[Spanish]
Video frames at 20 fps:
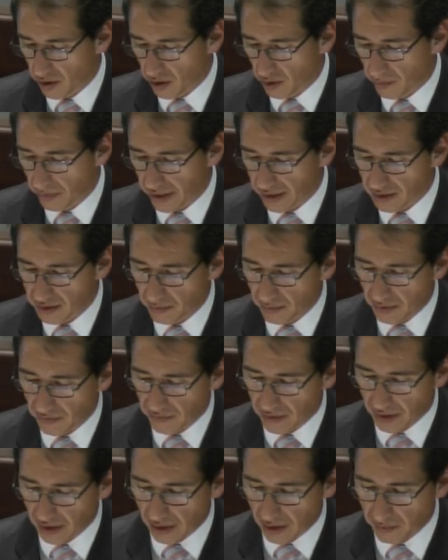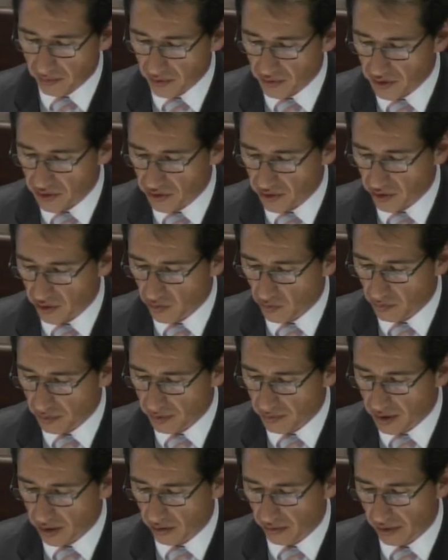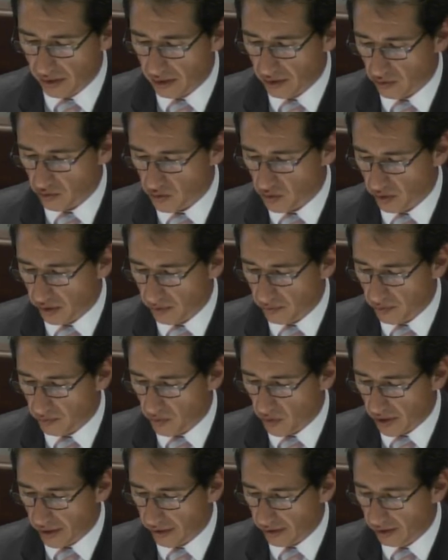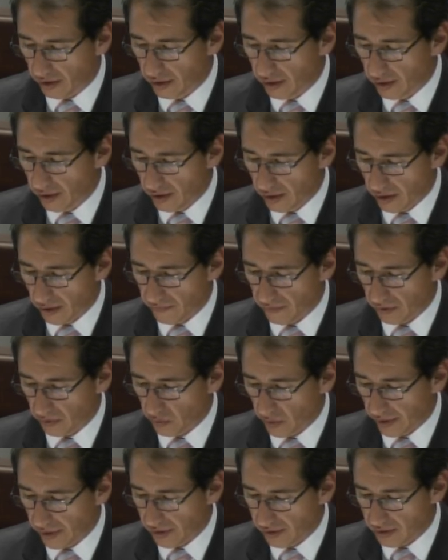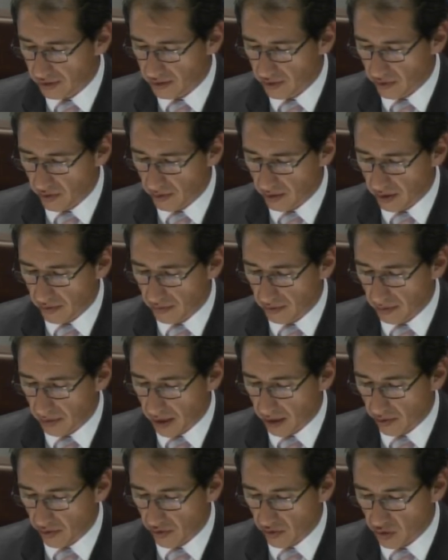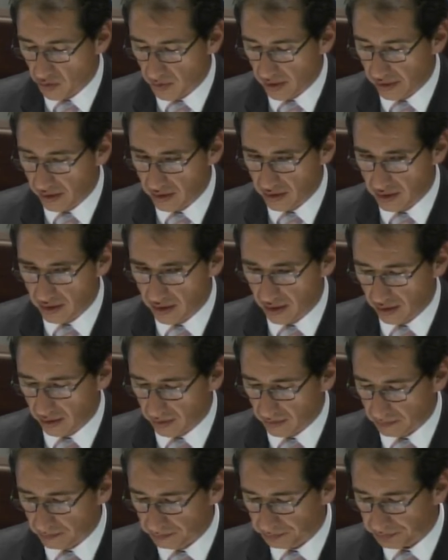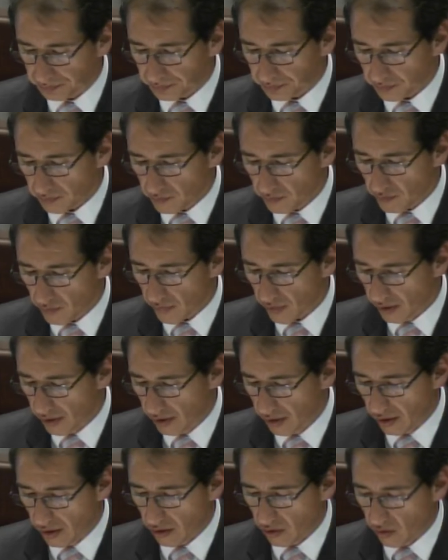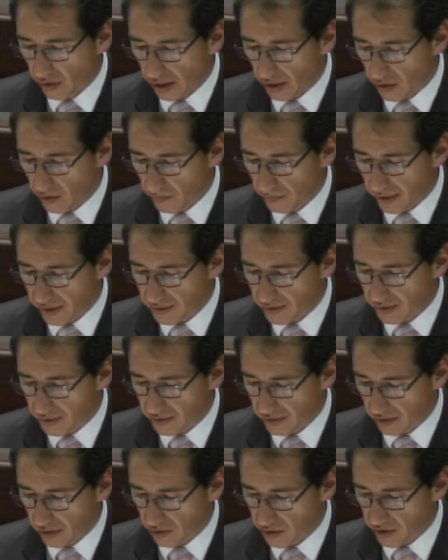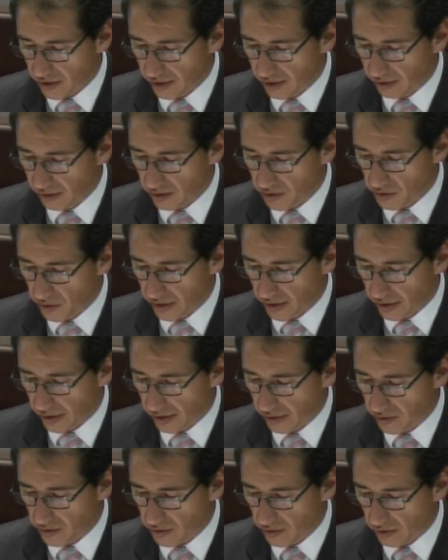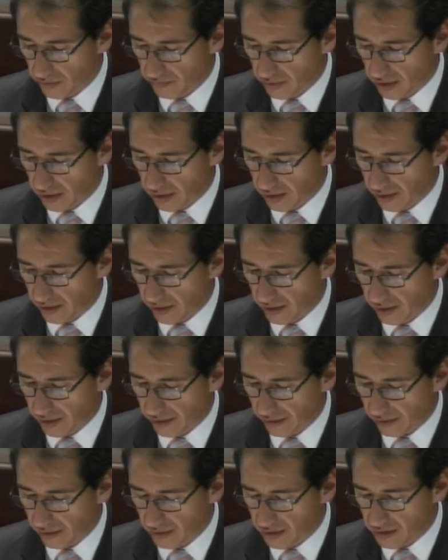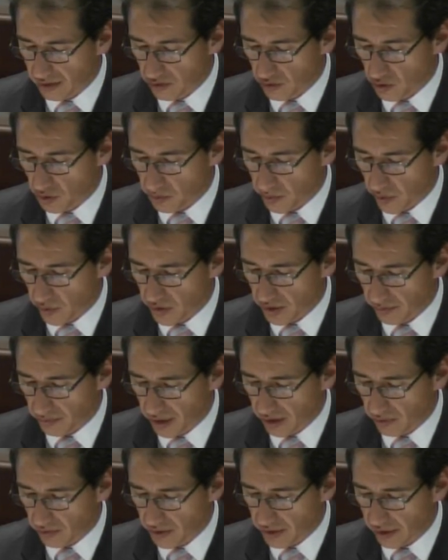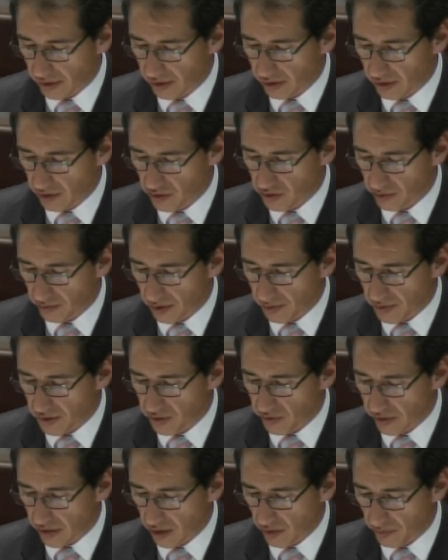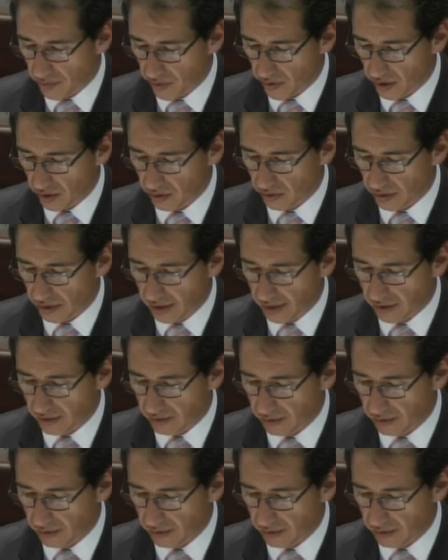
para simplificar el proceso de cumplimiento de la consulta popular, efectuada el 19 de febrero de 2017 con la comparecencia de los siguientes ciudadanos con la finalidad de que realicen sus pronunciamientos y criterios sobre el mencionado proyecto de ley.